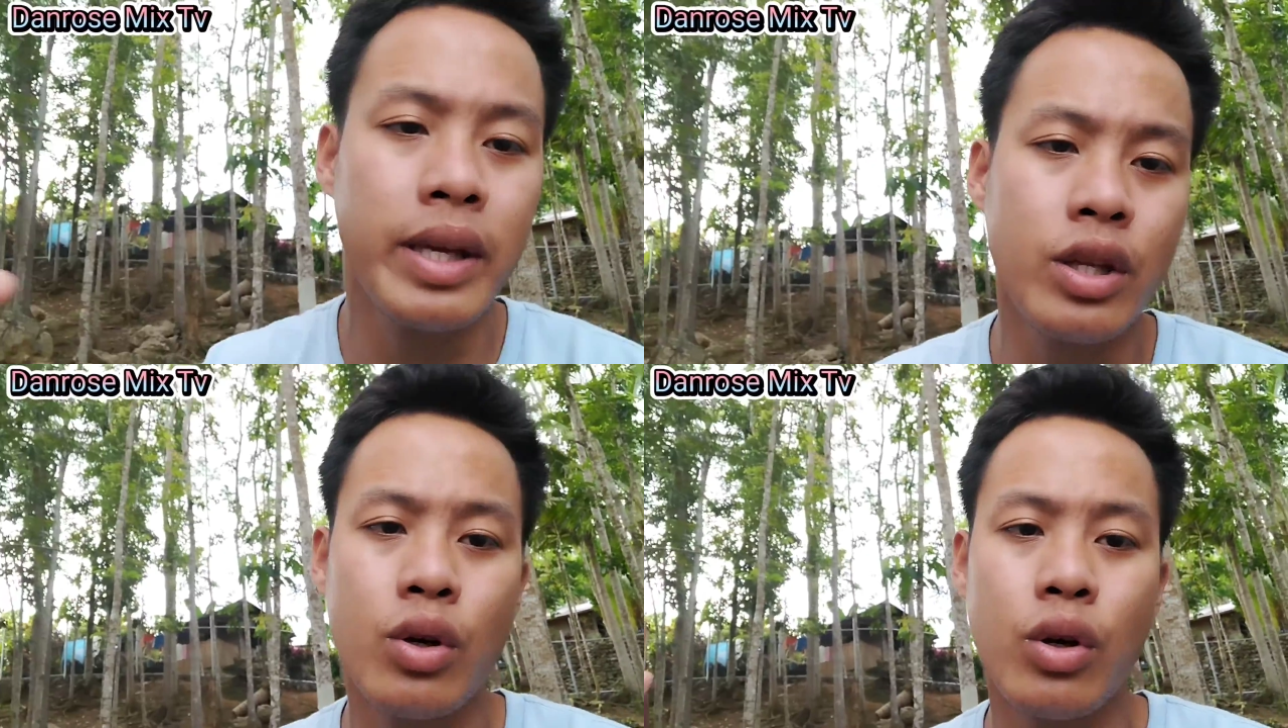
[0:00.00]

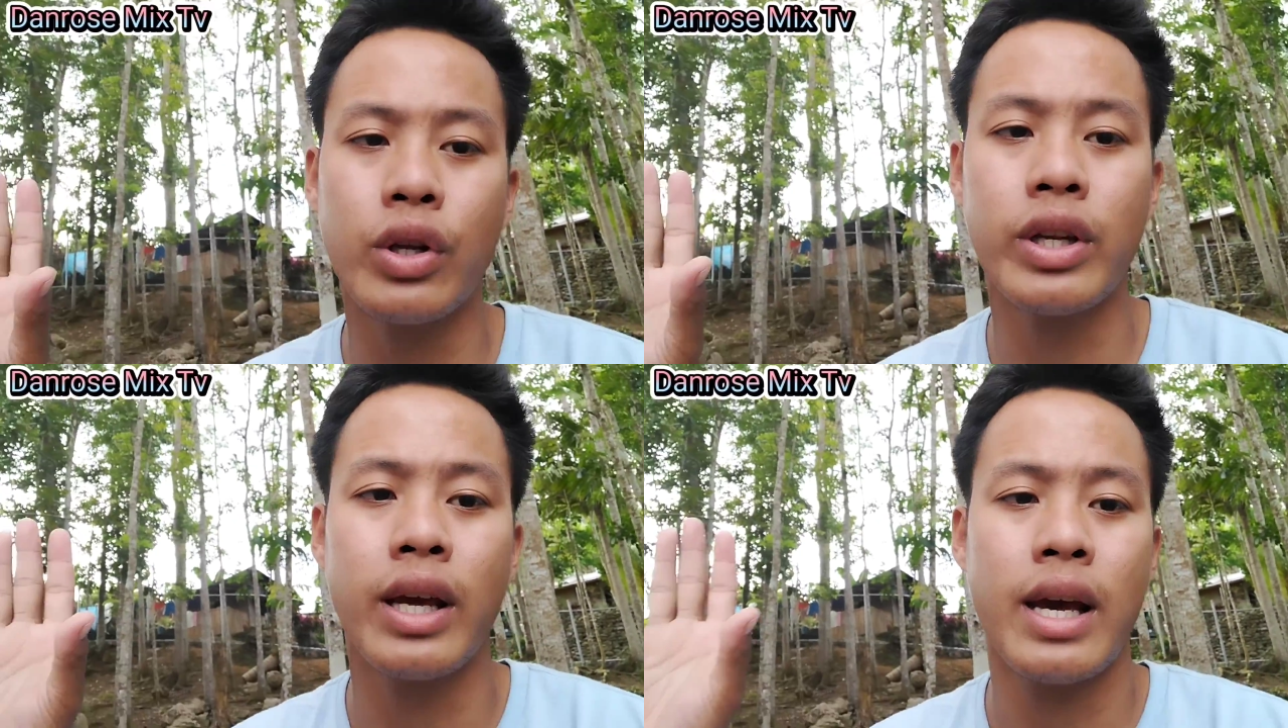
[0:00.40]
video
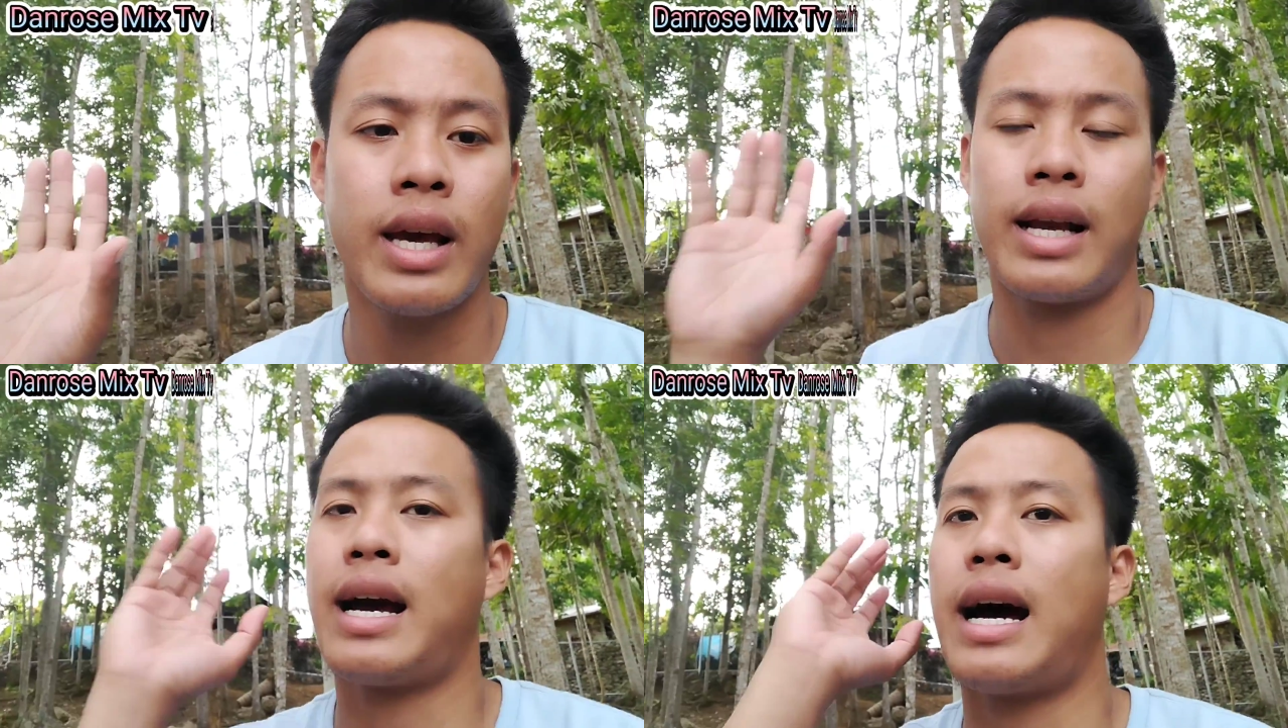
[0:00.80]
good
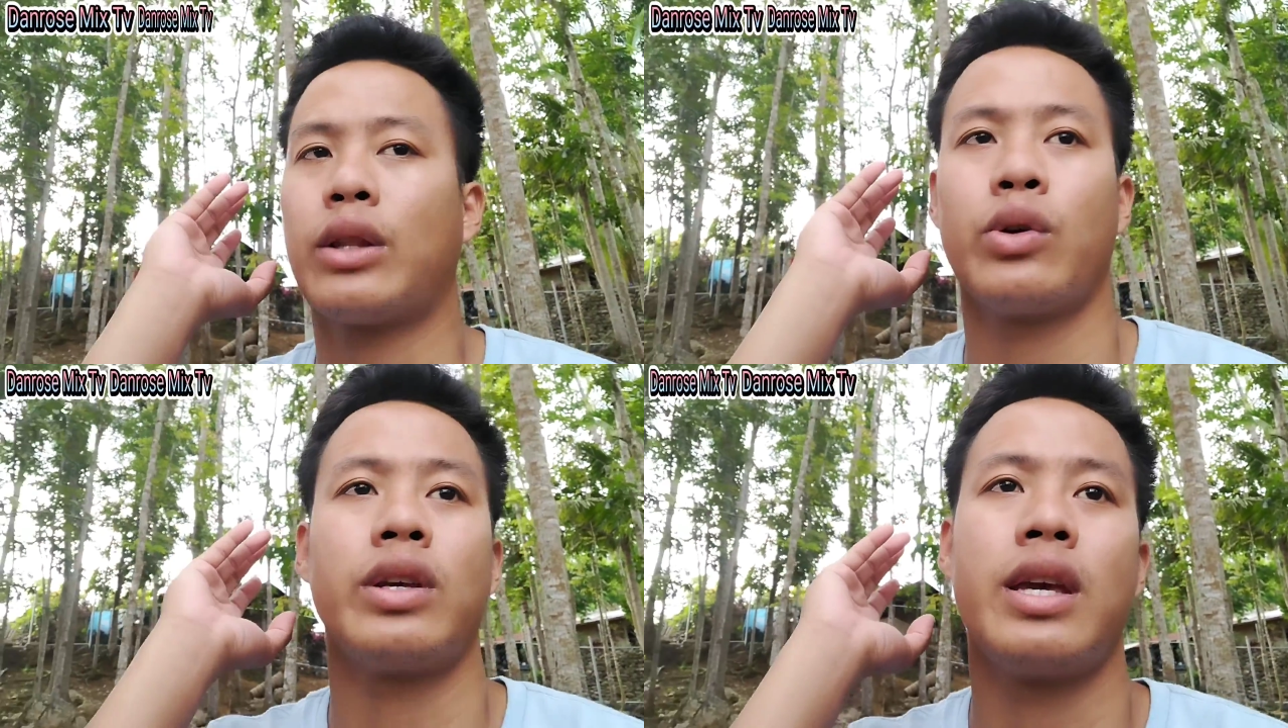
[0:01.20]
nga
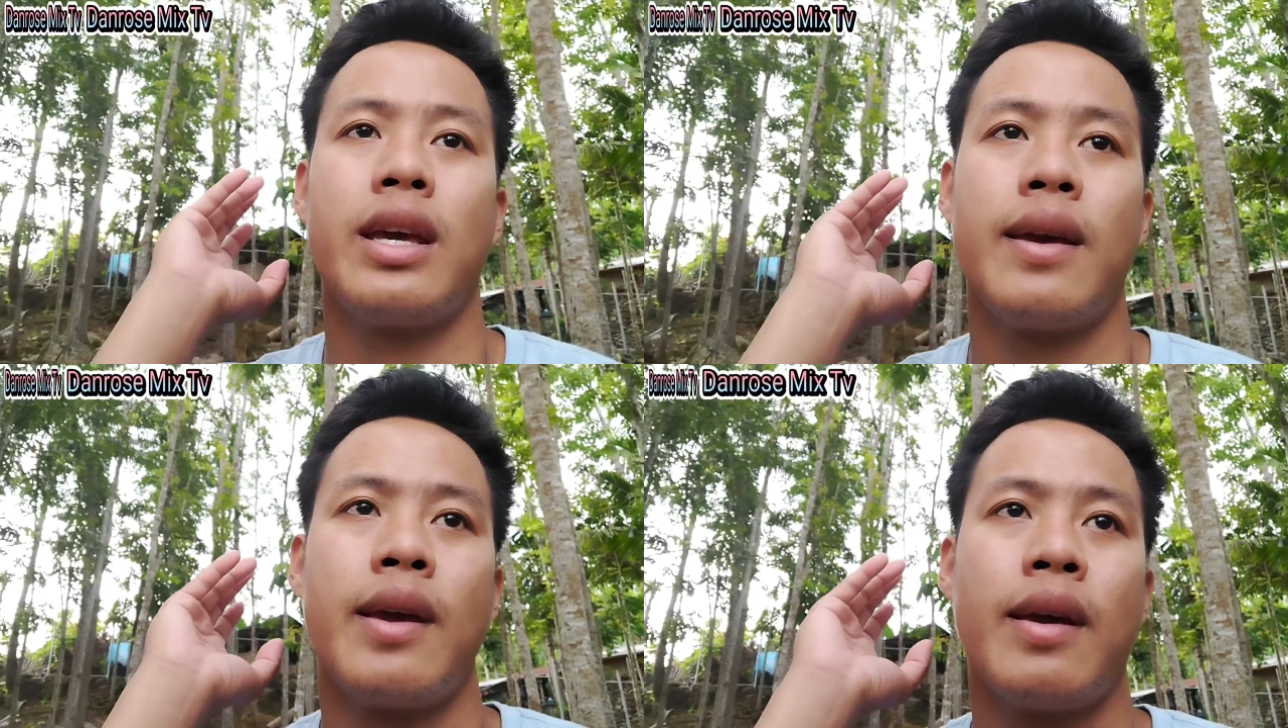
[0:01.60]
atong
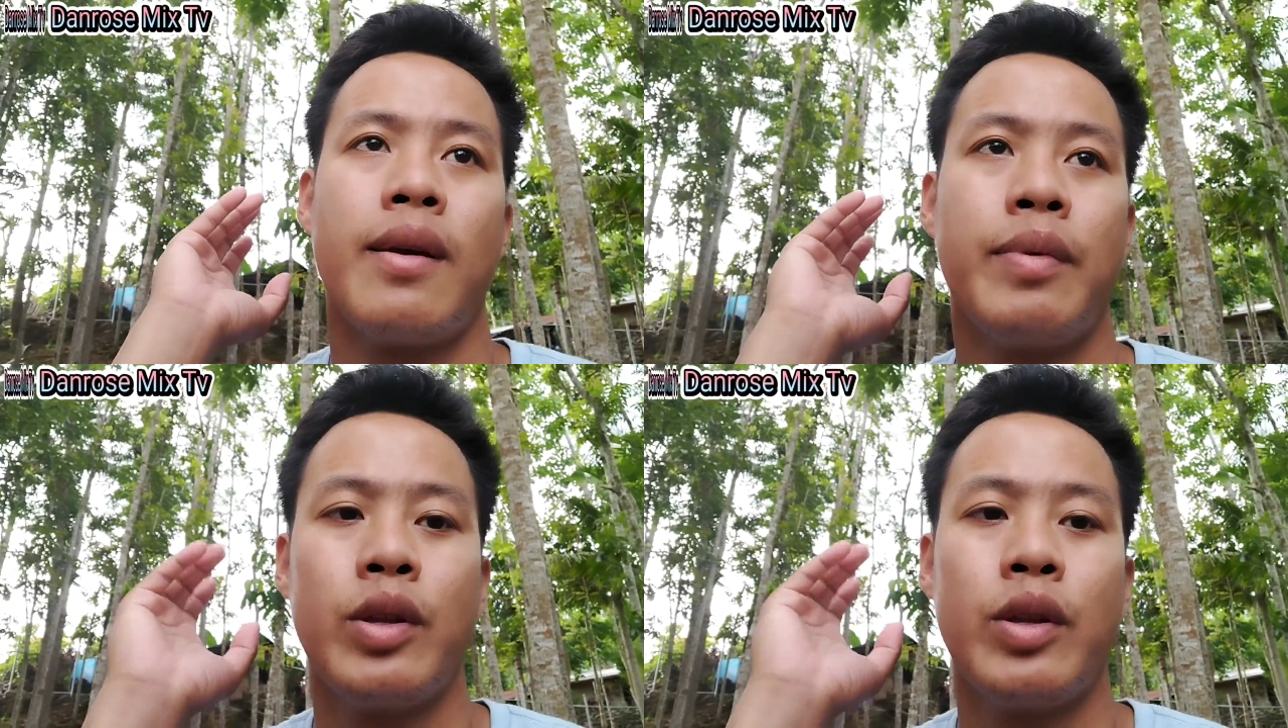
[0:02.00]
gi